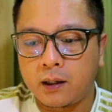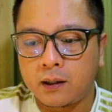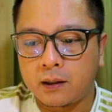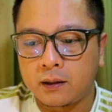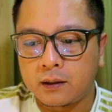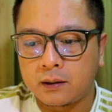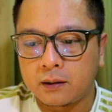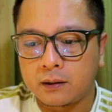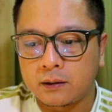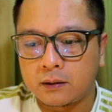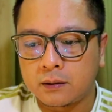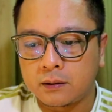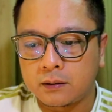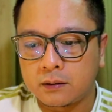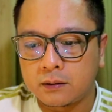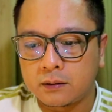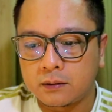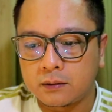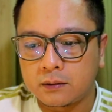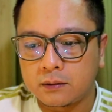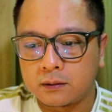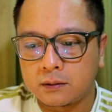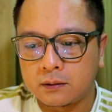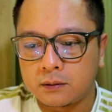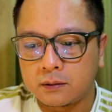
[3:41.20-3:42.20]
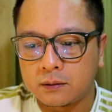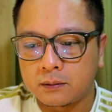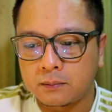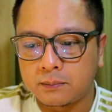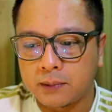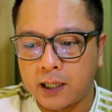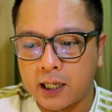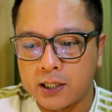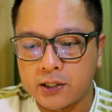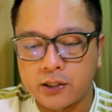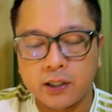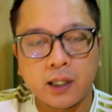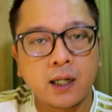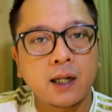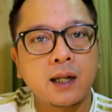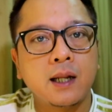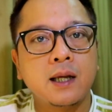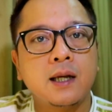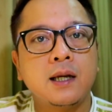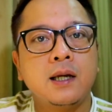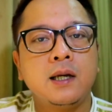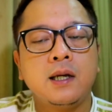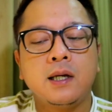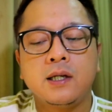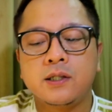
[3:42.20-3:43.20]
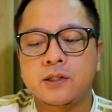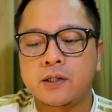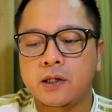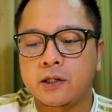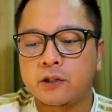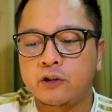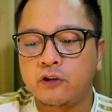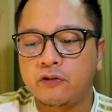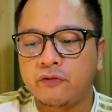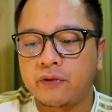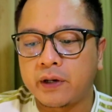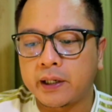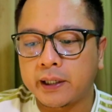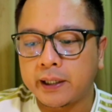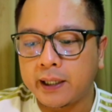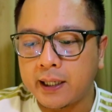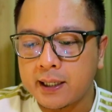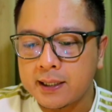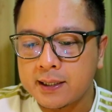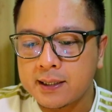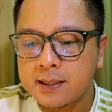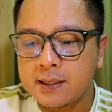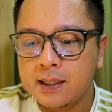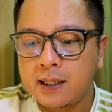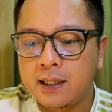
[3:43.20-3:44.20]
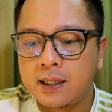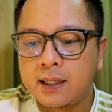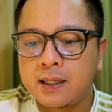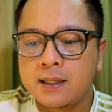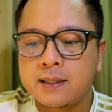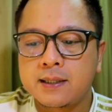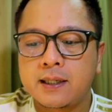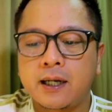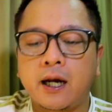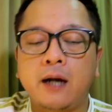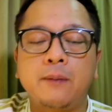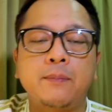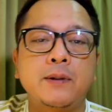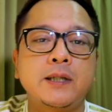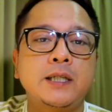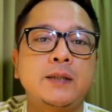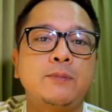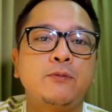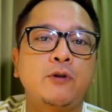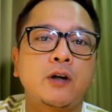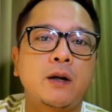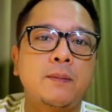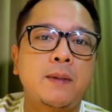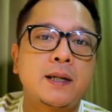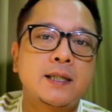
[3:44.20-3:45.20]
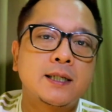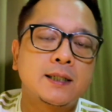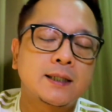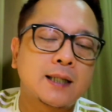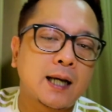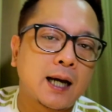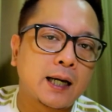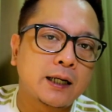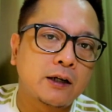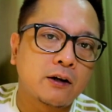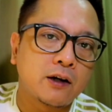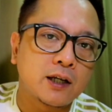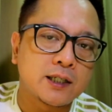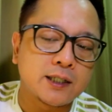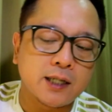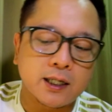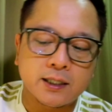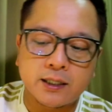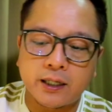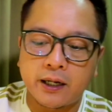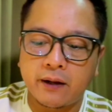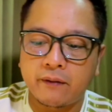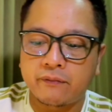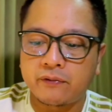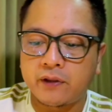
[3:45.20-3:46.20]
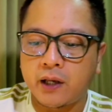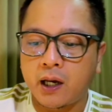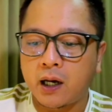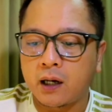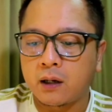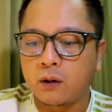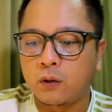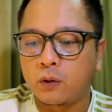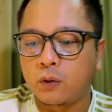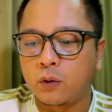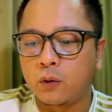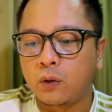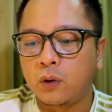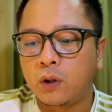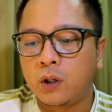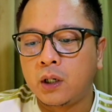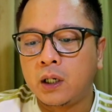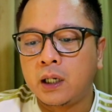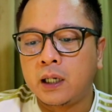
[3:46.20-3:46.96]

uh, Brazil Sergio Varias dengan Persipura masih ditangani oleh Jackson F. Thiago.